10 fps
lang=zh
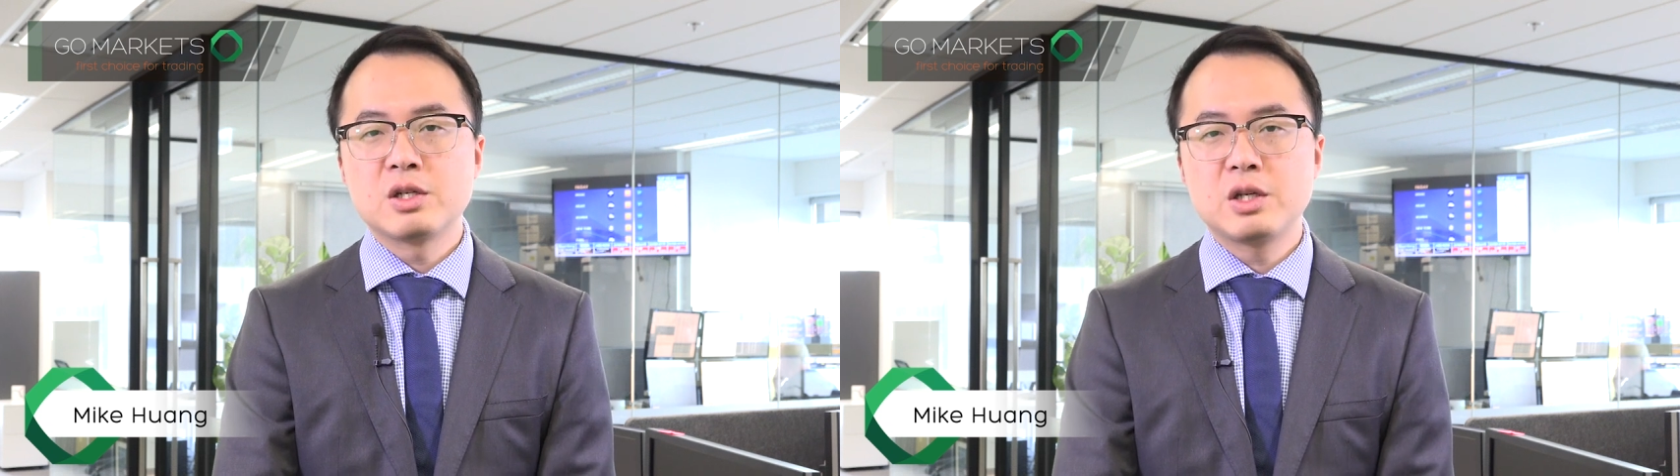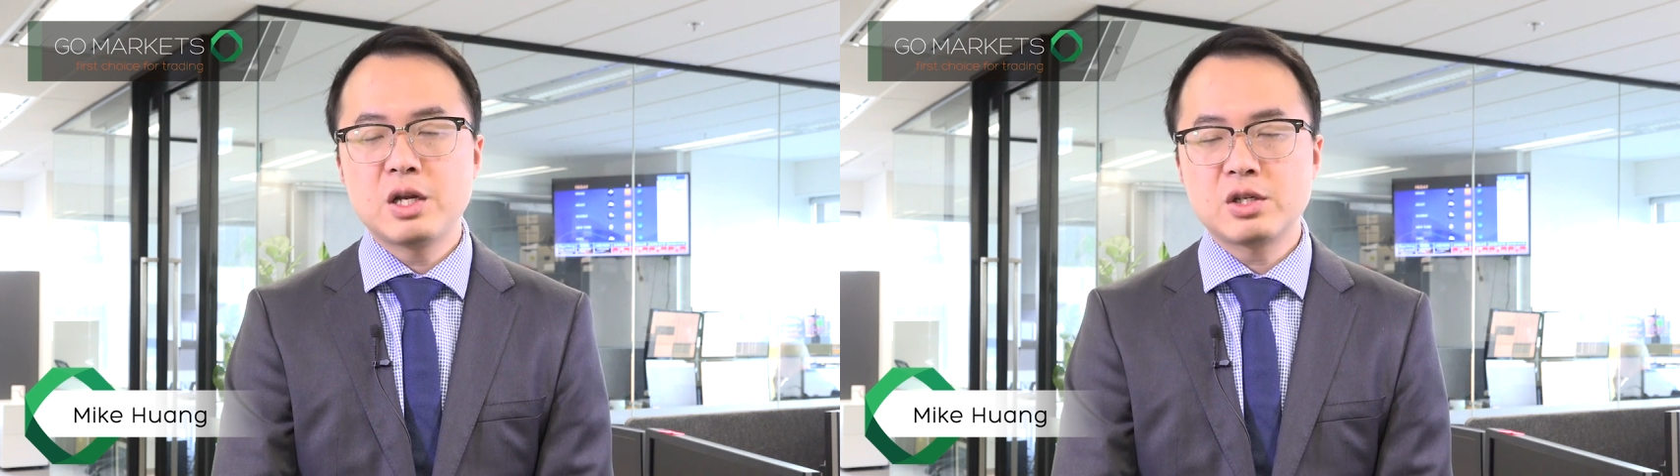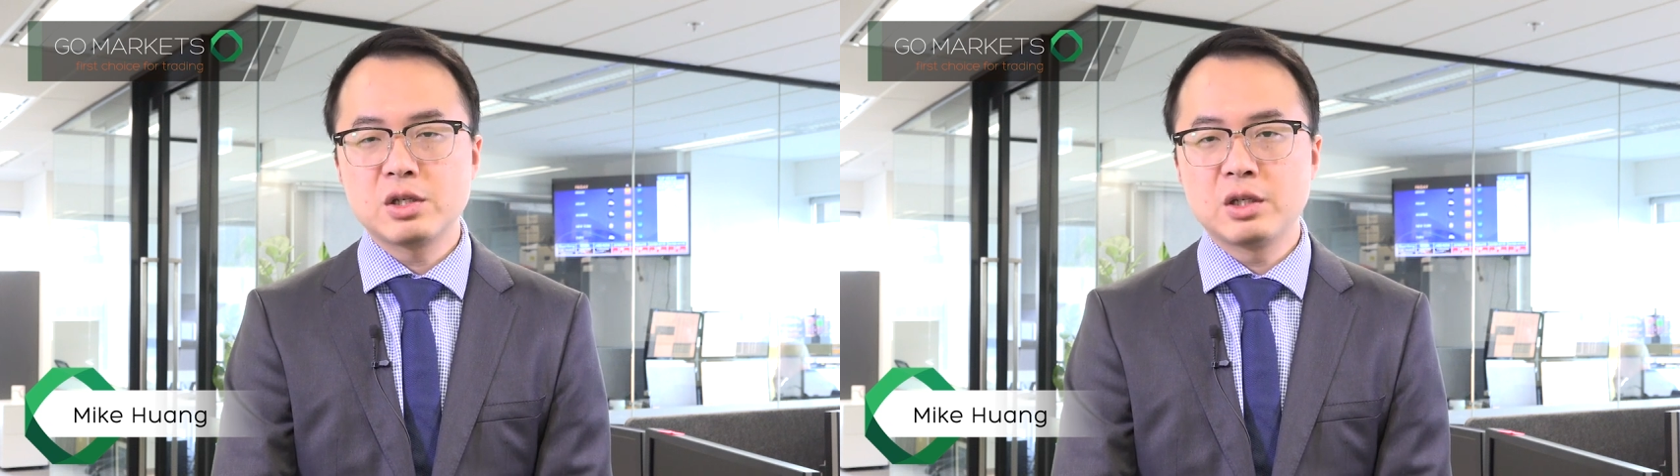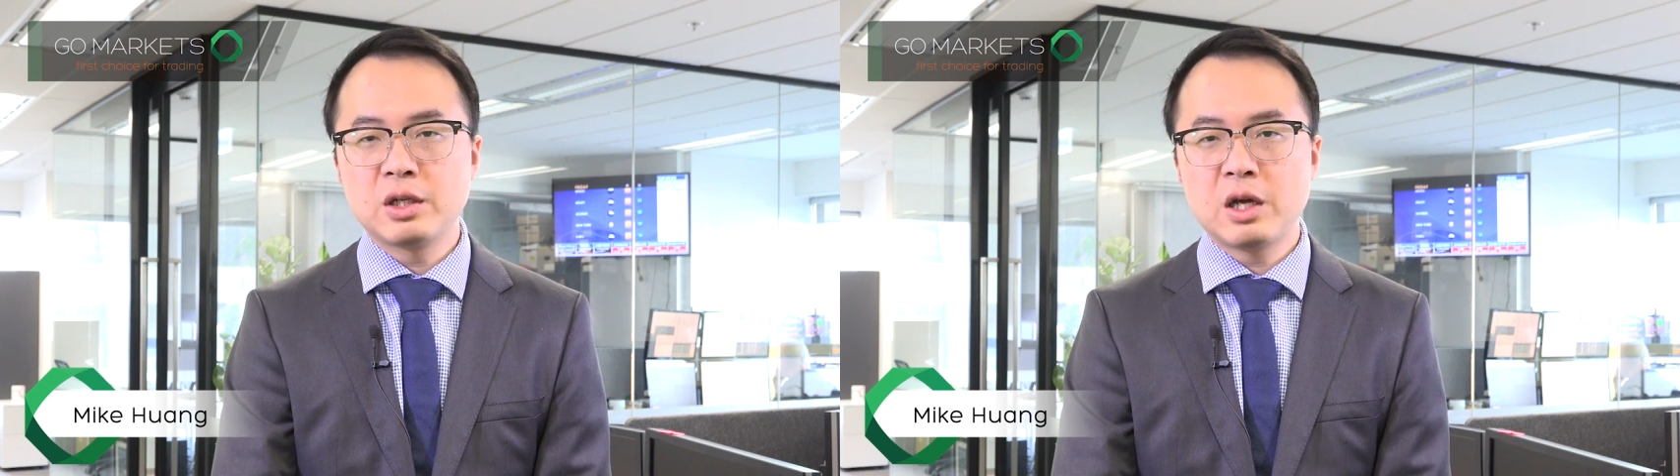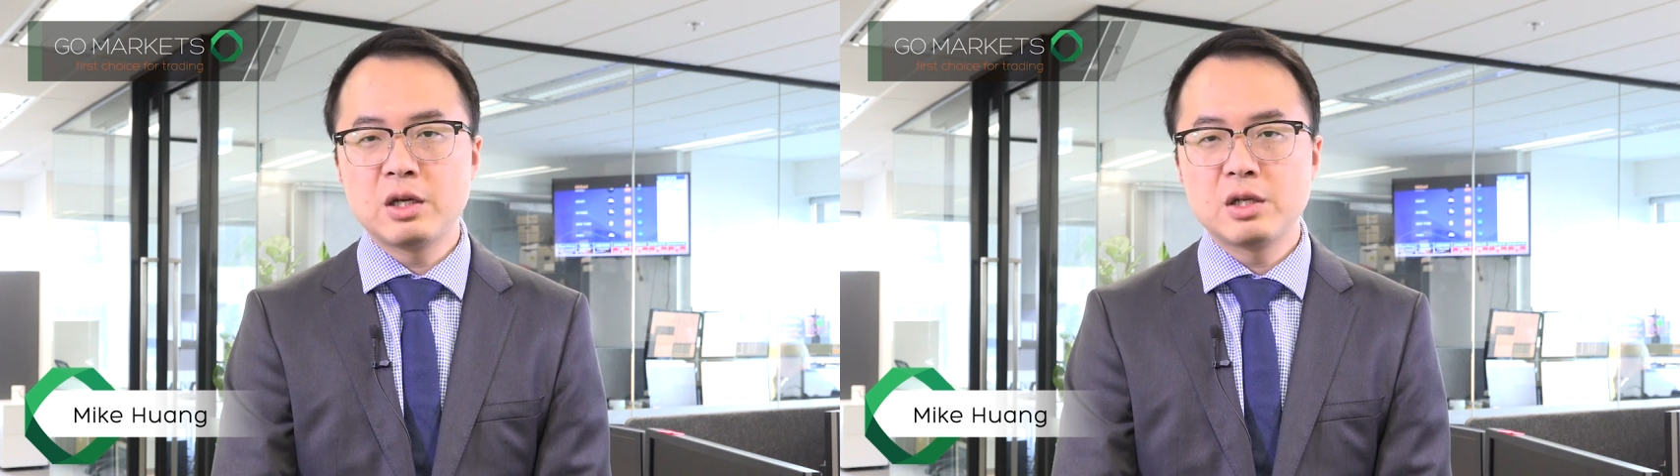这也使得
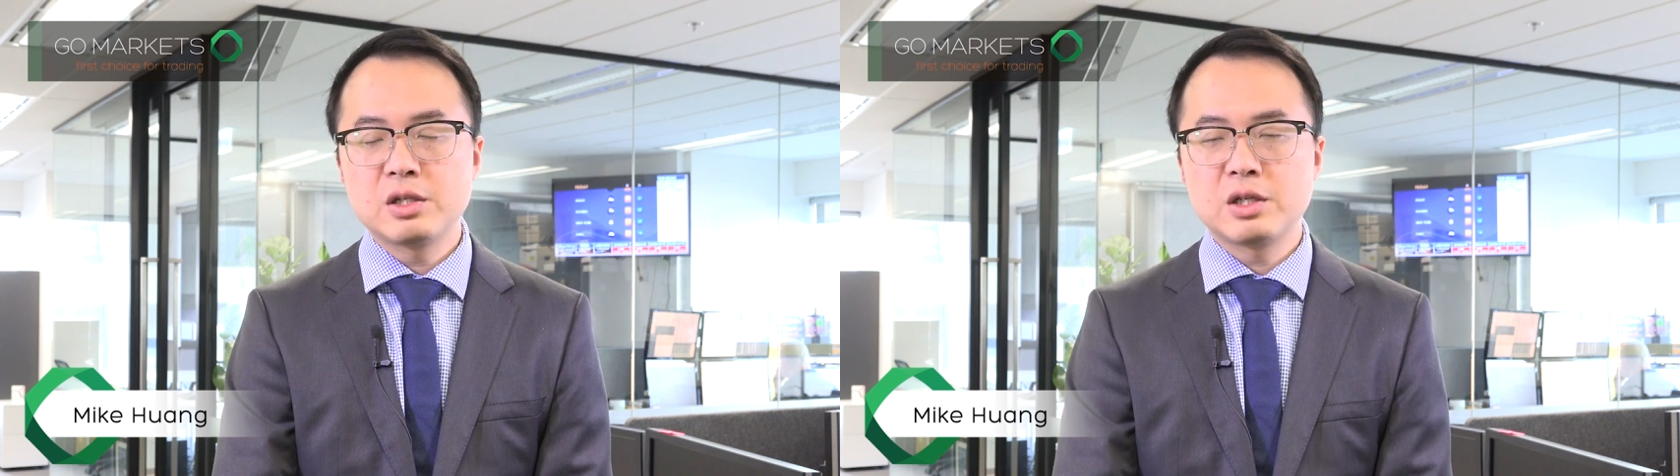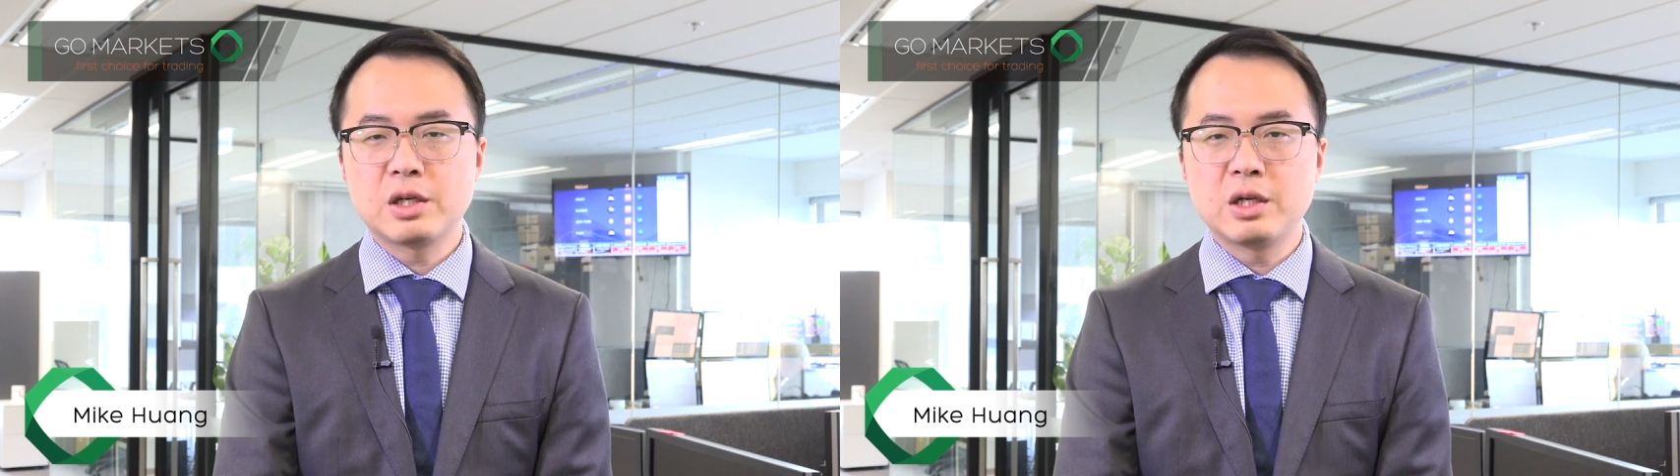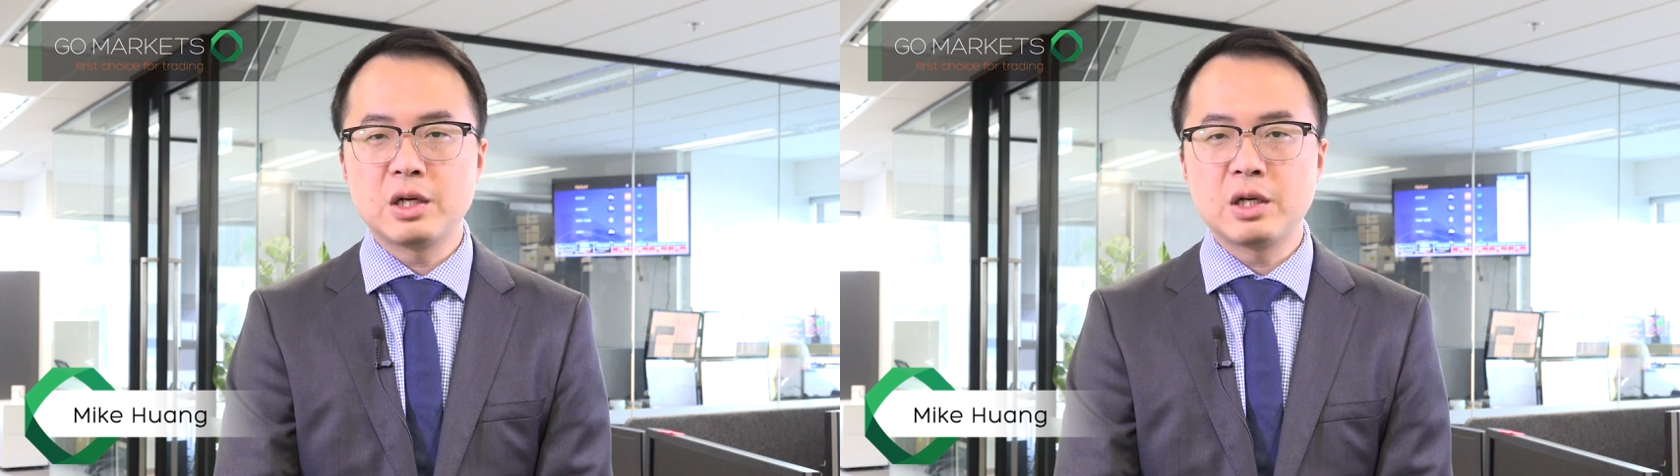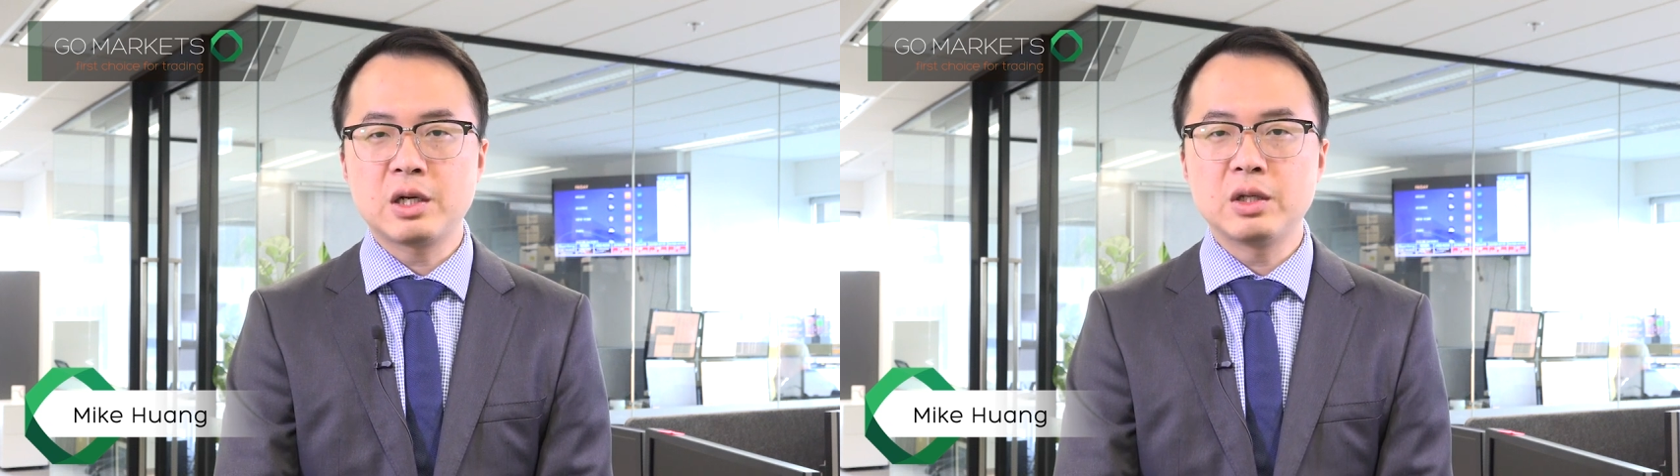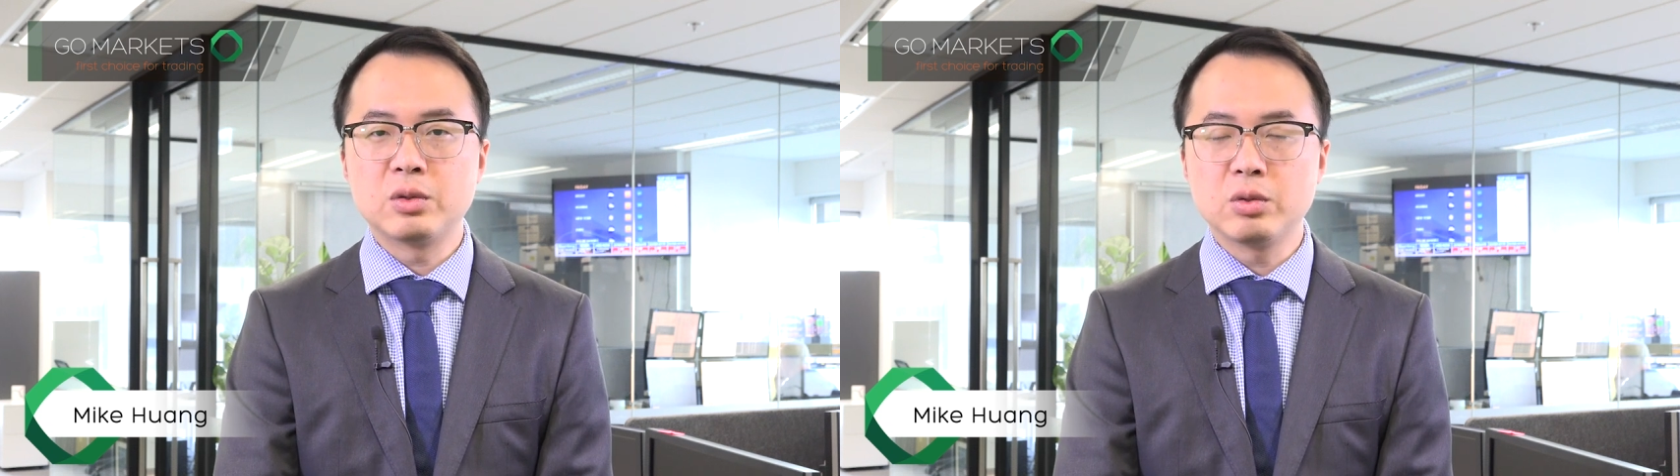呢，这个
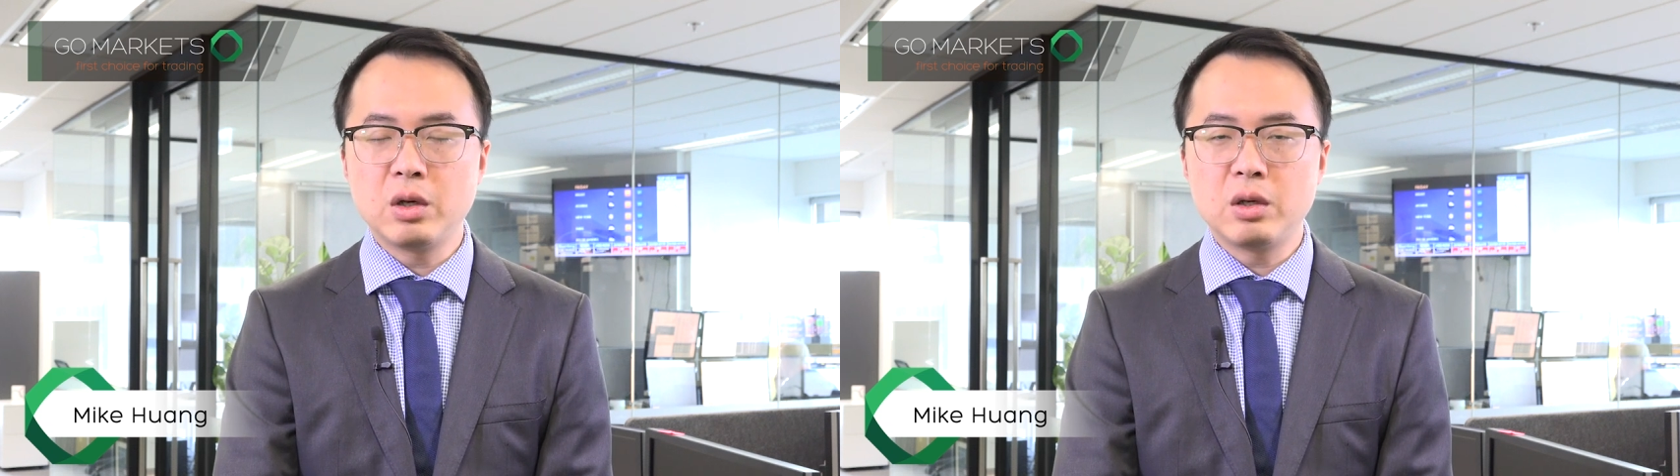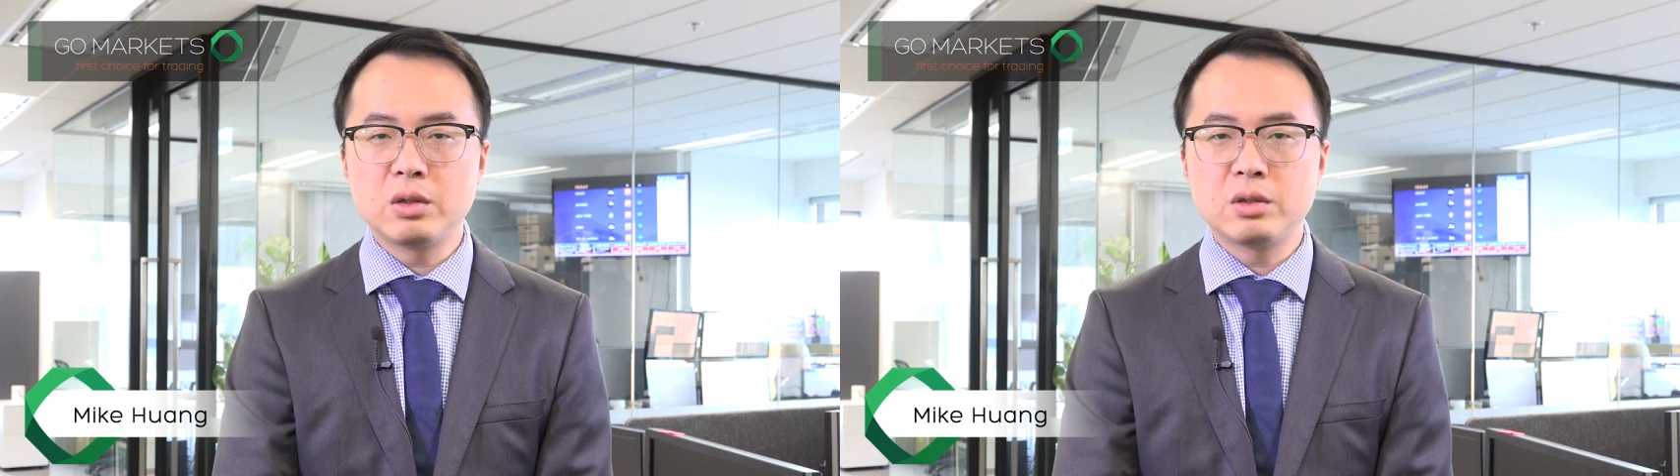很多。